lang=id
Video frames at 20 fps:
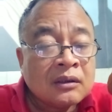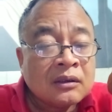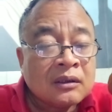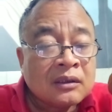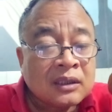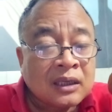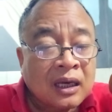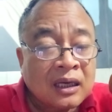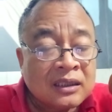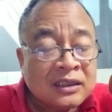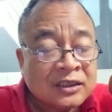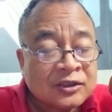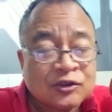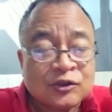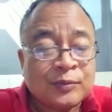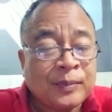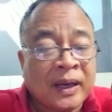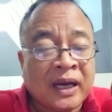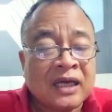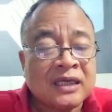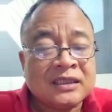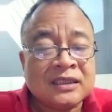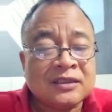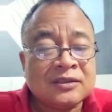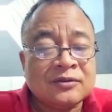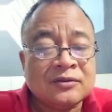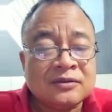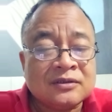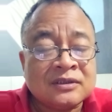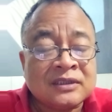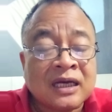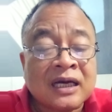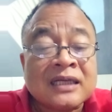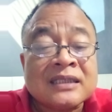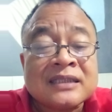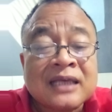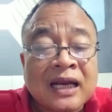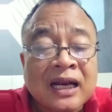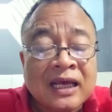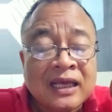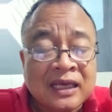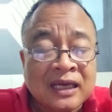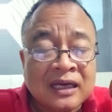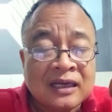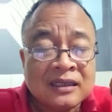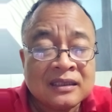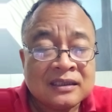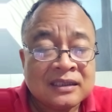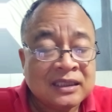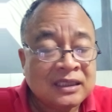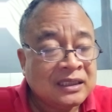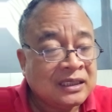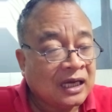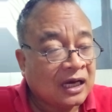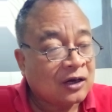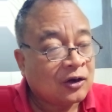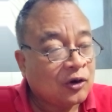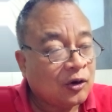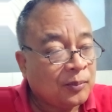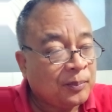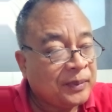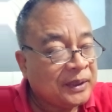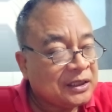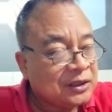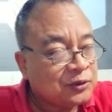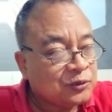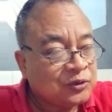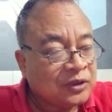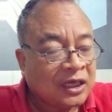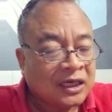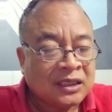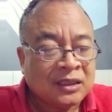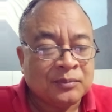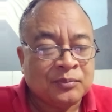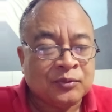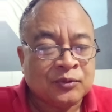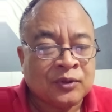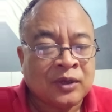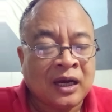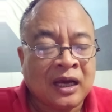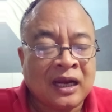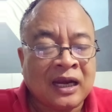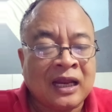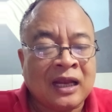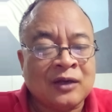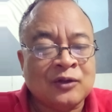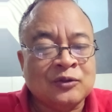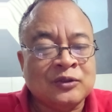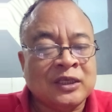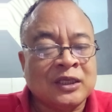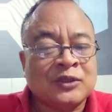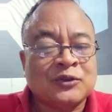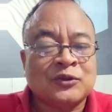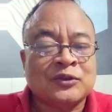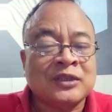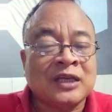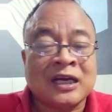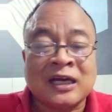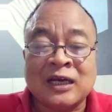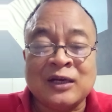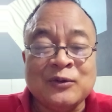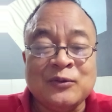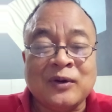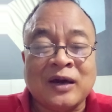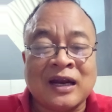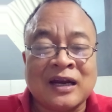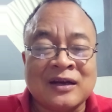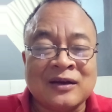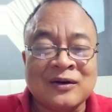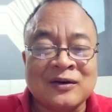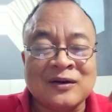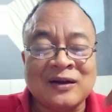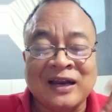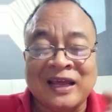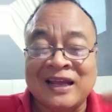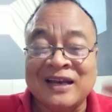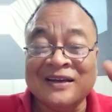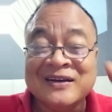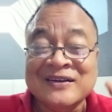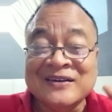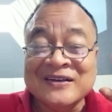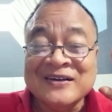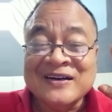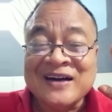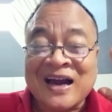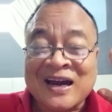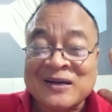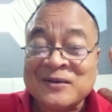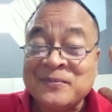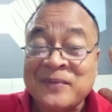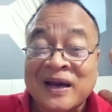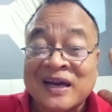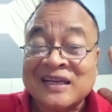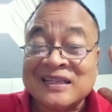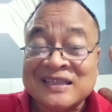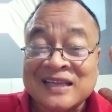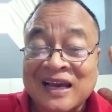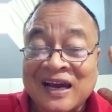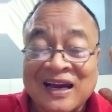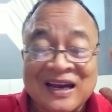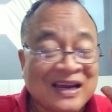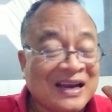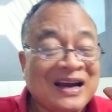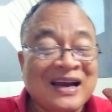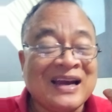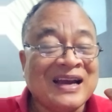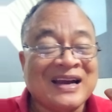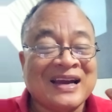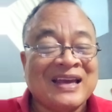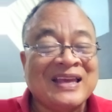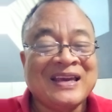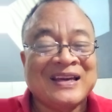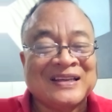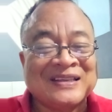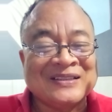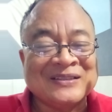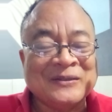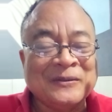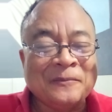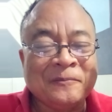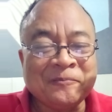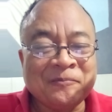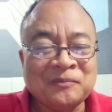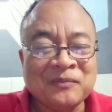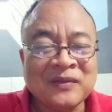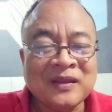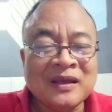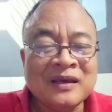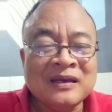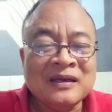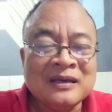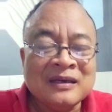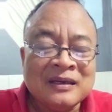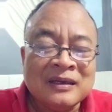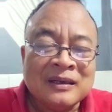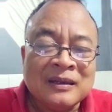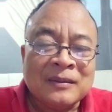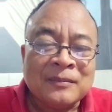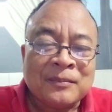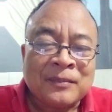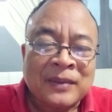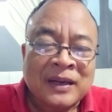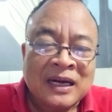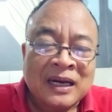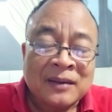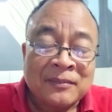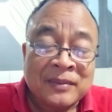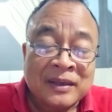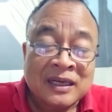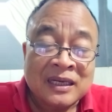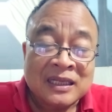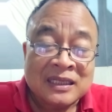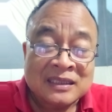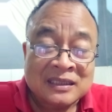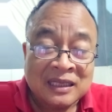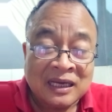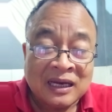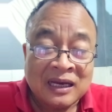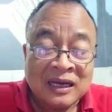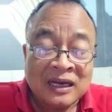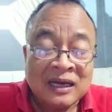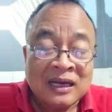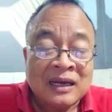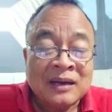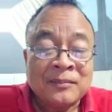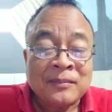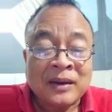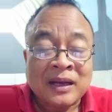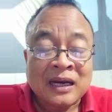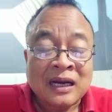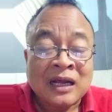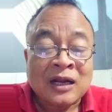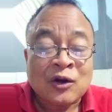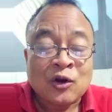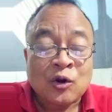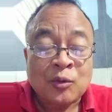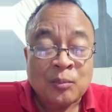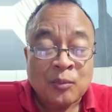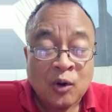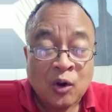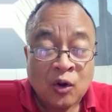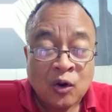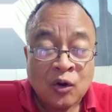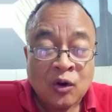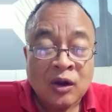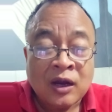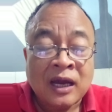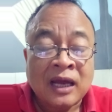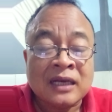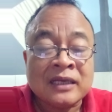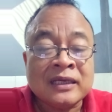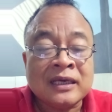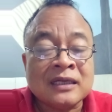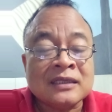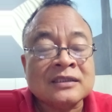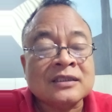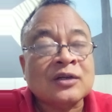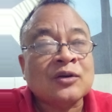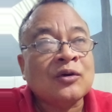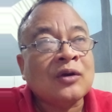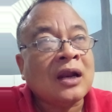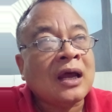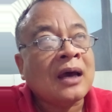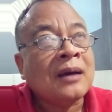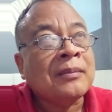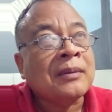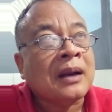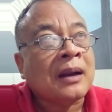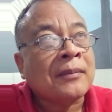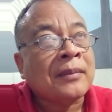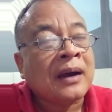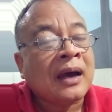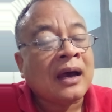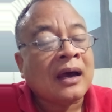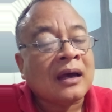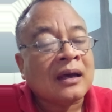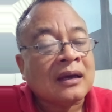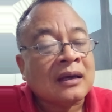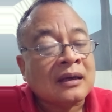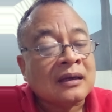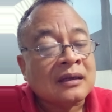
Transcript: ya Yesus bangkit itu jangan salah ya tidak kok pintunya dibuka lalu Yesusnya keluar nongol halo aku bangkit ya enggak enggak kayak gitu para pendeta para romo kalian sekolah berapa